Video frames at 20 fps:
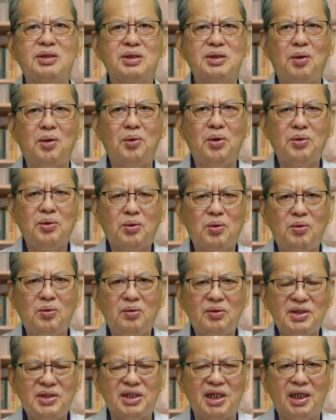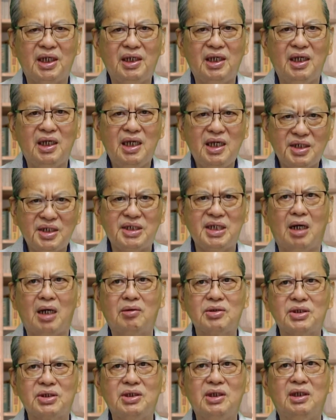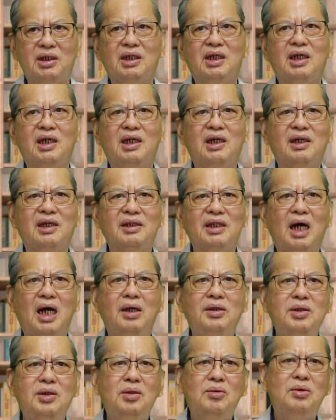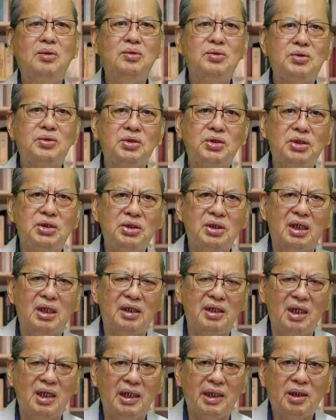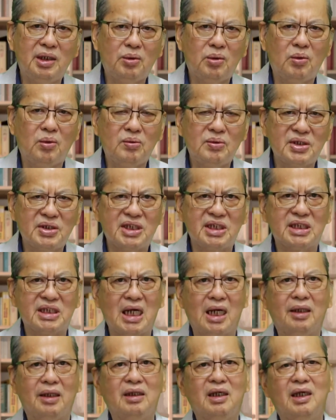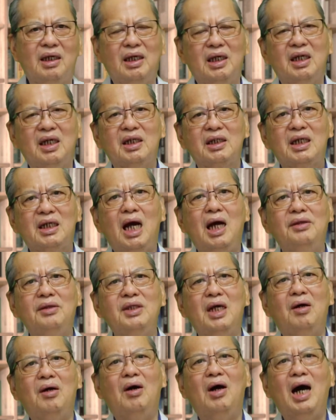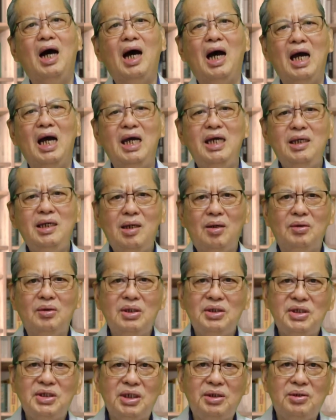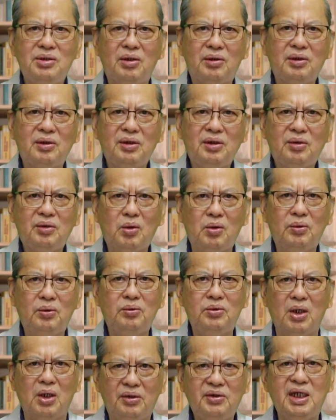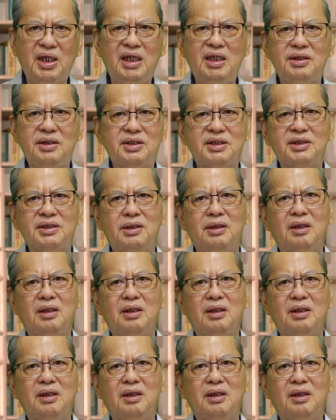收工前一小时，他又去了零工市场，看到还有一些员工、园丁。